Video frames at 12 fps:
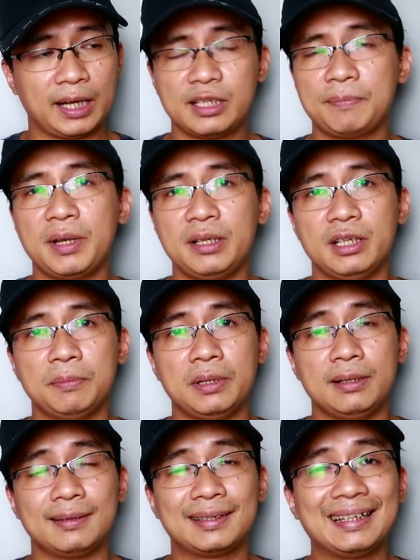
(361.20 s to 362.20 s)
cá nhân mình thì
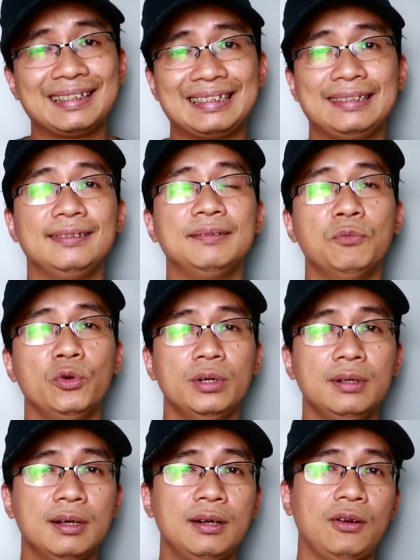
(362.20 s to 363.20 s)
mình thích những
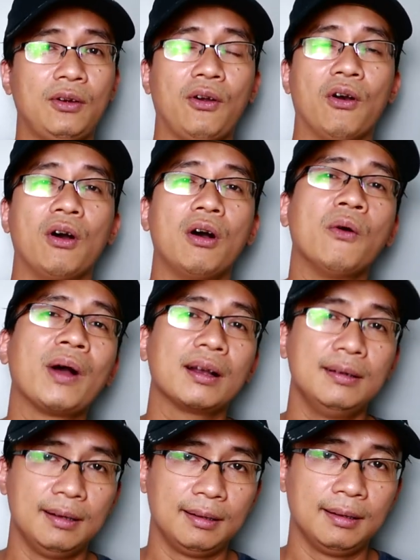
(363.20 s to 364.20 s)
mùi hương có
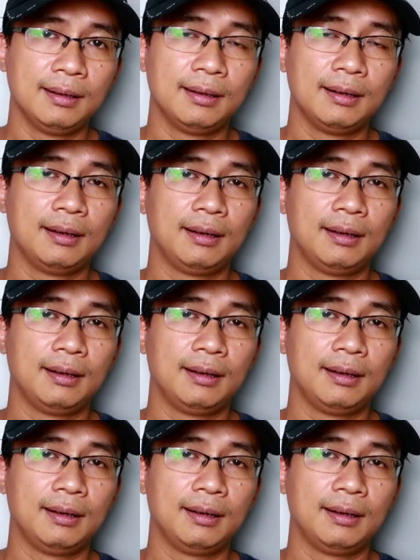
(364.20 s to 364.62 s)
hoắc hương